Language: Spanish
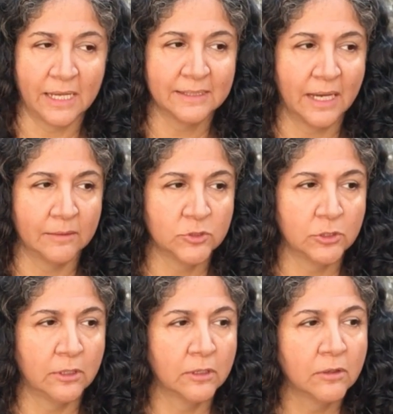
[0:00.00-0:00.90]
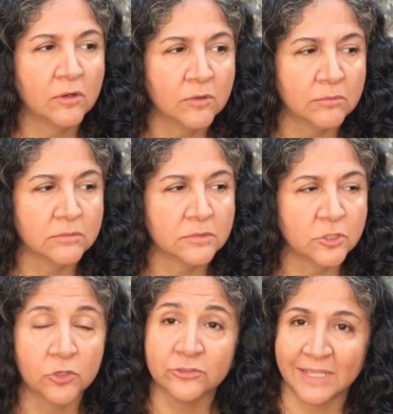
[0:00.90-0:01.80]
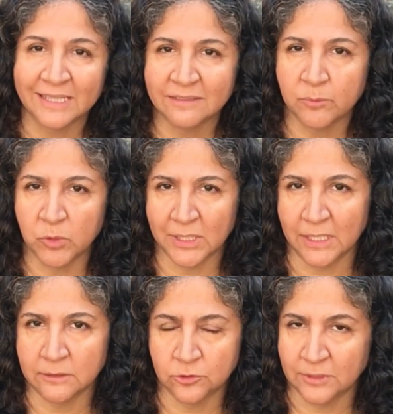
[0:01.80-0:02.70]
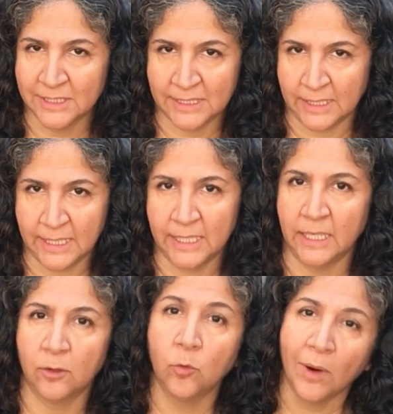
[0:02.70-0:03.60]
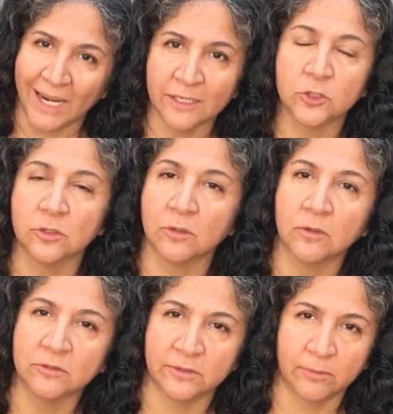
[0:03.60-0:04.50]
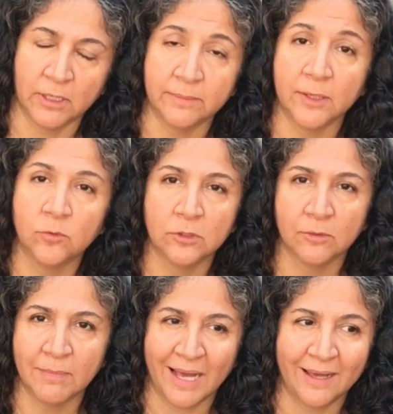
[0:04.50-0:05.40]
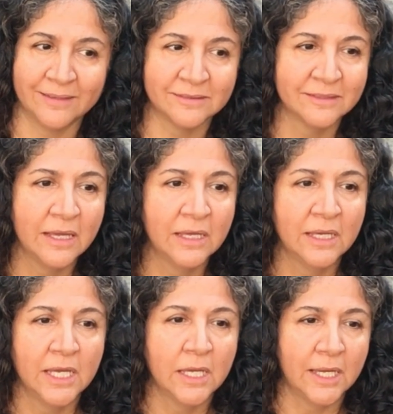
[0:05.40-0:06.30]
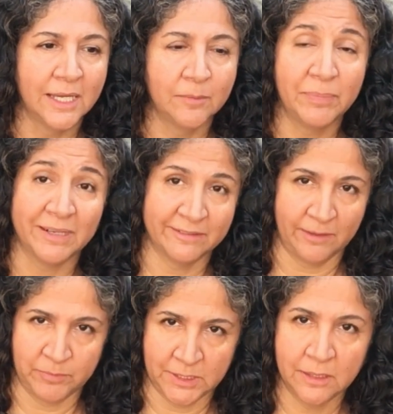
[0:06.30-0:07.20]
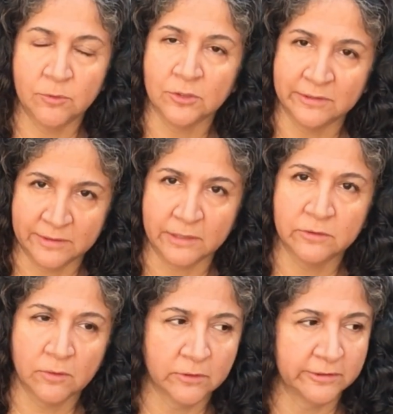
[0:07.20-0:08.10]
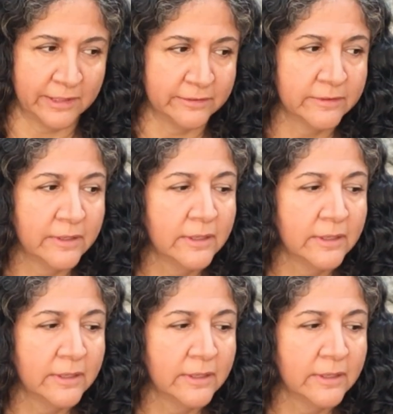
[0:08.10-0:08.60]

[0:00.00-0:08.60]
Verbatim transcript: el cambio y luego no sé si por el hecho de tener el huerto se vuelve uno más eh, perceptivo de estas cosas,